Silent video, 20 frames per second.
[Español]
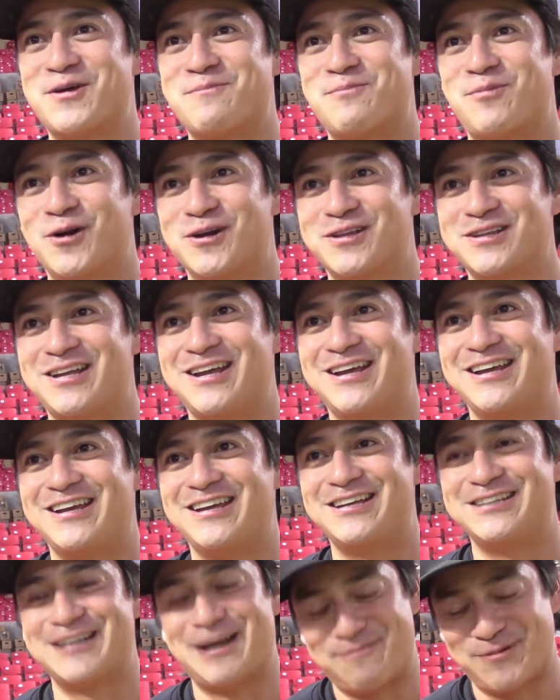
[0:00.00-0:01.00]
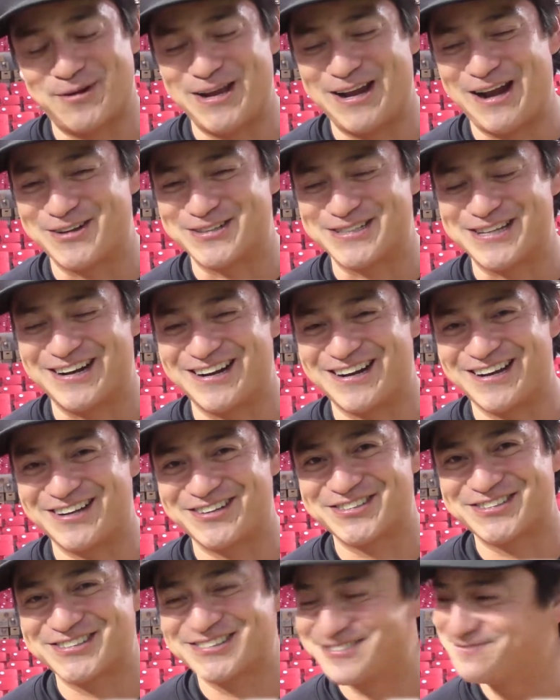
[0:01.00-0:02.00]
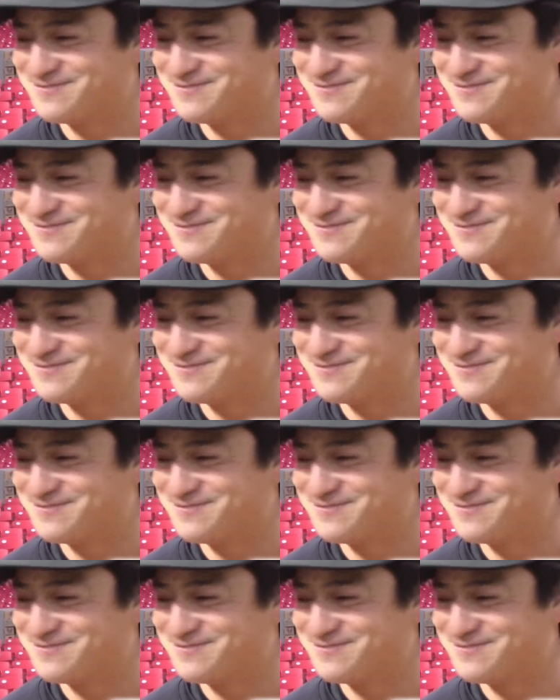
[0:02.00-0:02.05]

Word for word: deporte y apoyen a los naranjeros.